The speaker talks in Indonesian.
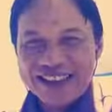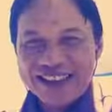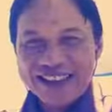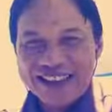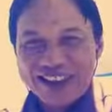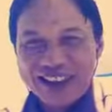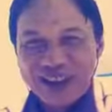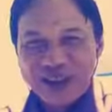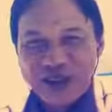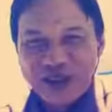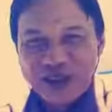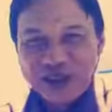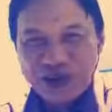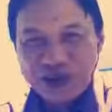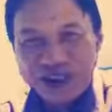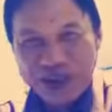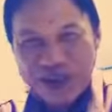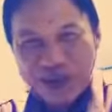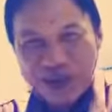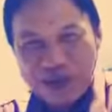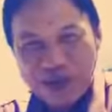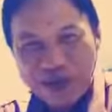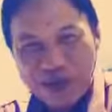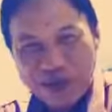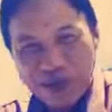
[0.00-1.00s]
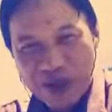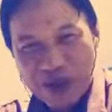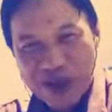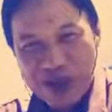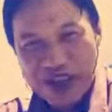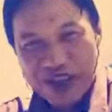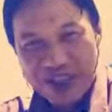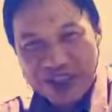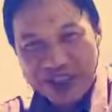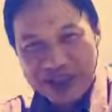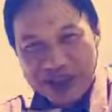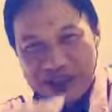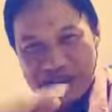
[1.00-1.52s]
satu ah,
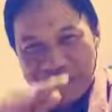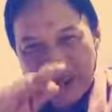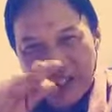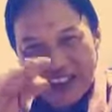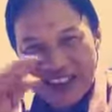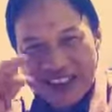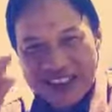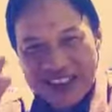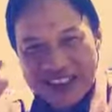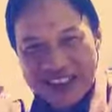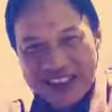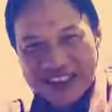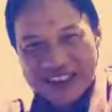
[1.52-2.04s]
pembukaan yang baik